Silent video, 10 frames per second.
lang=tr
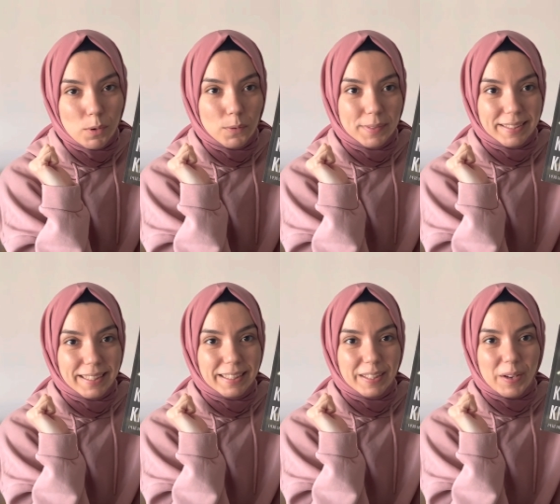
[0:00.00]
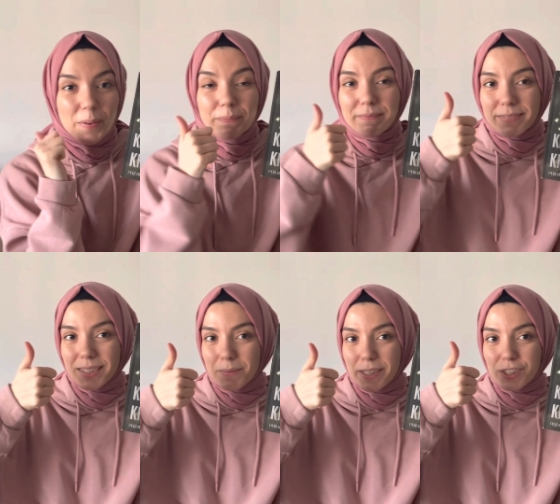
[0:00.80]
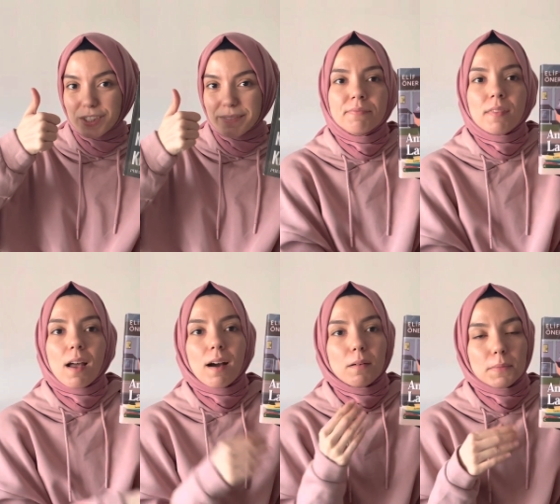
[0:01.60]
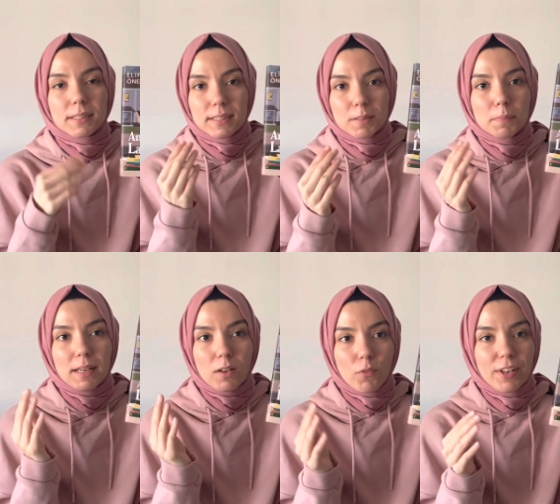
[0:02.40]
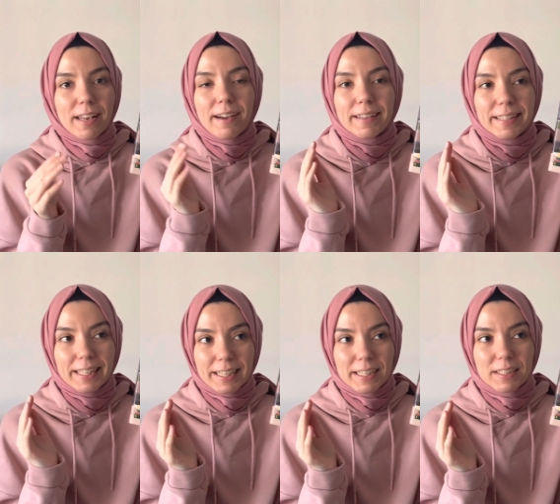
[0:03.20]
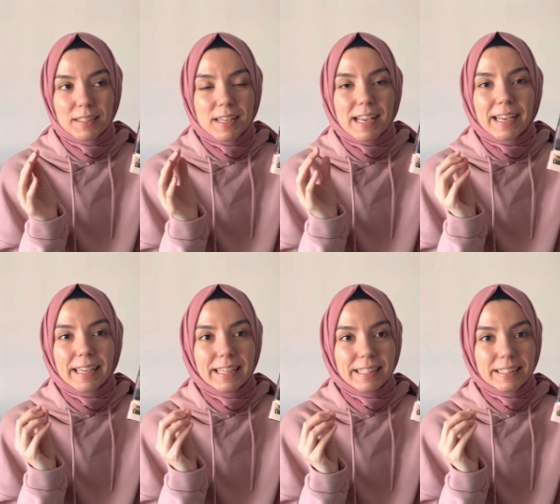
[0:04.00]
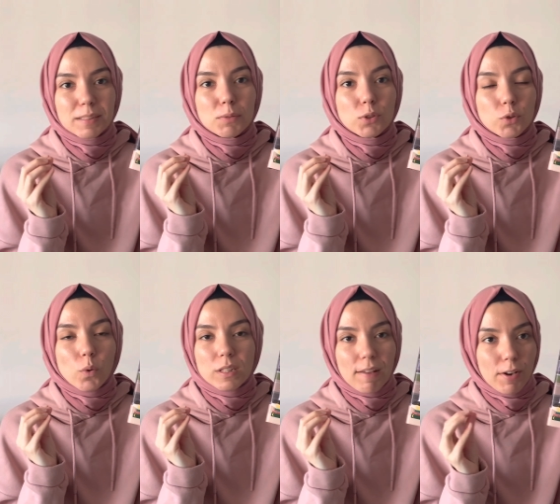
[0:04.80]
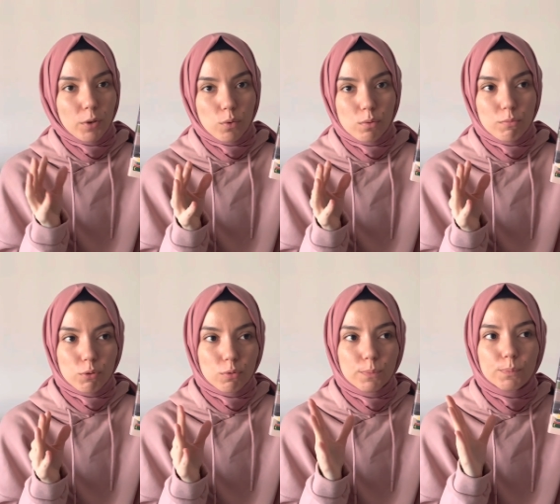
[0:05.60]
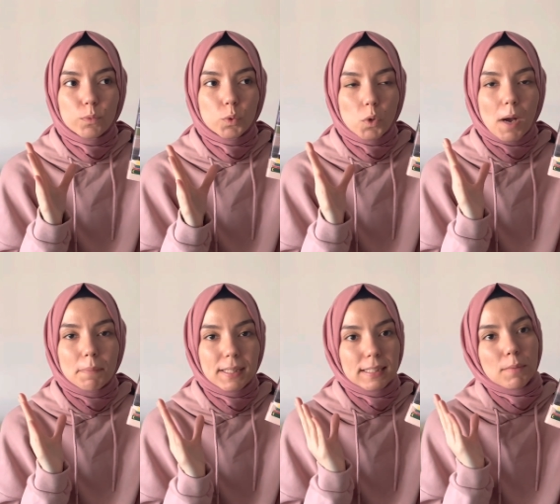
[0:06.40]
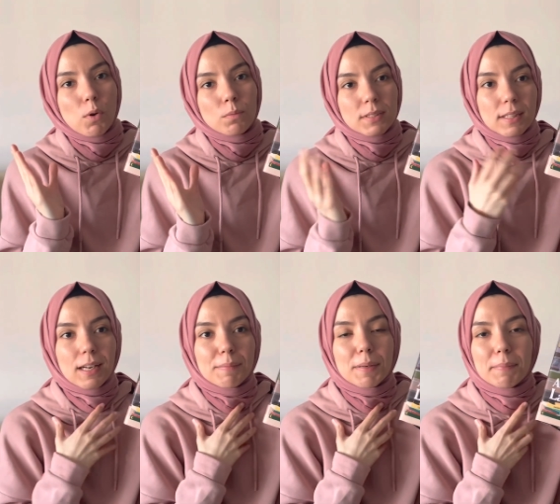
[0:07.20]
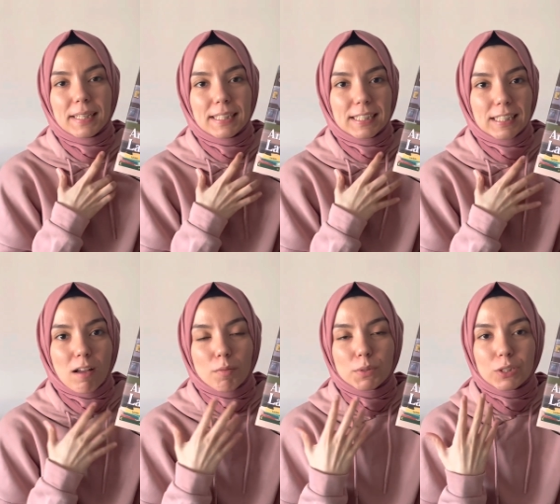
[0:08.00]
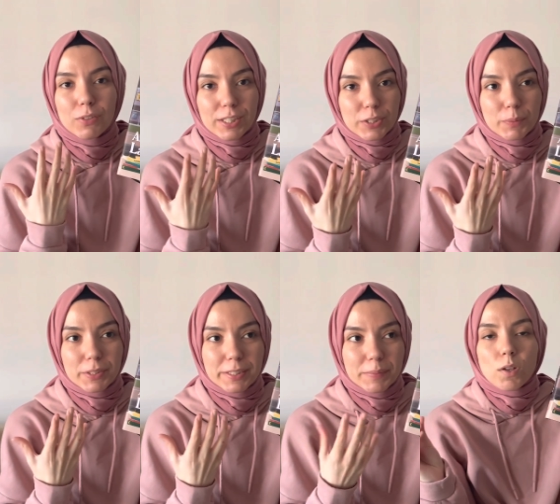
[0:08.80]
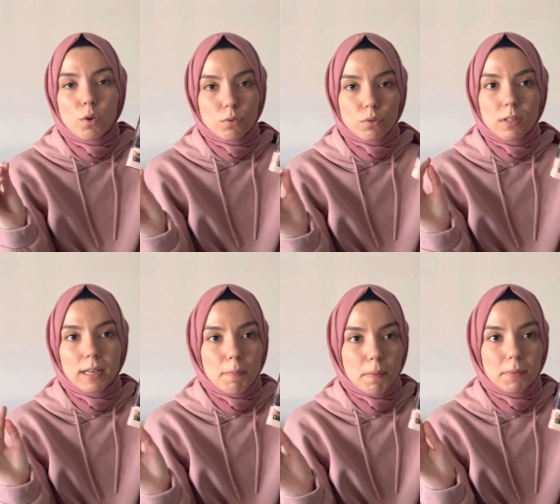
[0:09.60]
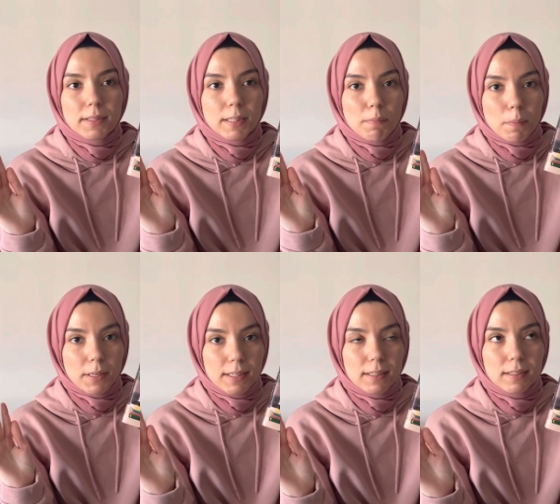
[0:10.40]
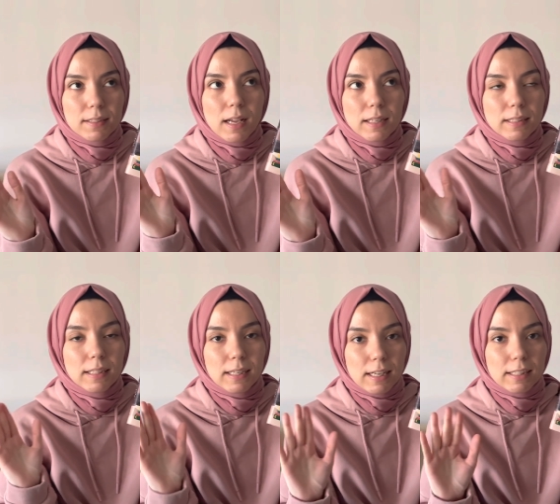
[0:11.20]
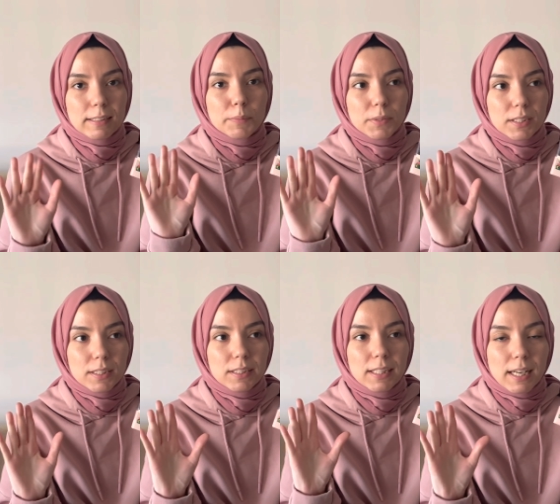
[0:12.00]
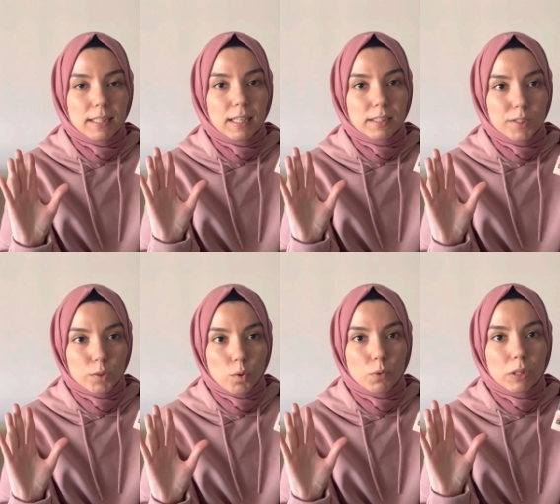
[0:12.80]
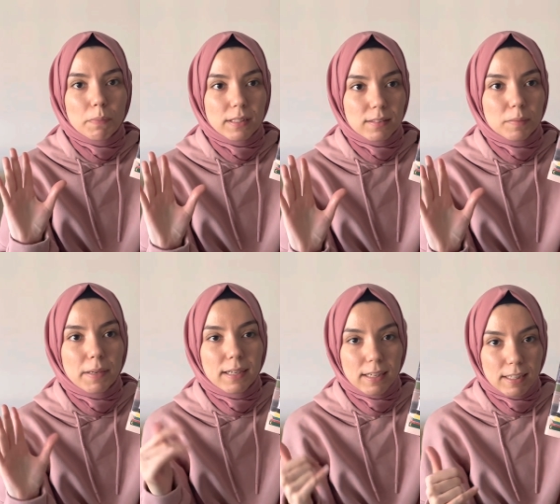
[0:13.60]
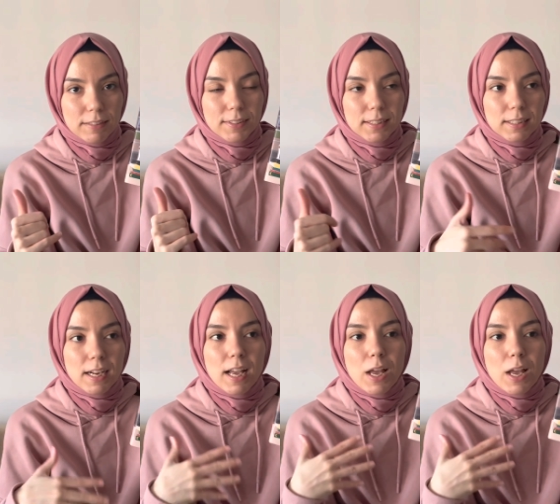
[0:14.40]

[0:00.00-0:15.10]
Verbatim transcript: okumanız gerekiyor. Smash. Ama Gitme Lovina 2 İlk kitabını çok severek okumuştum. Duran bir kitap olmasına rağmen beni içine almıştı ve yaşamıştım. Konusundan hemen bahsetmem gerekirse ana karakterimiz kız kendi yazdığı romanı bastırmaya karar verir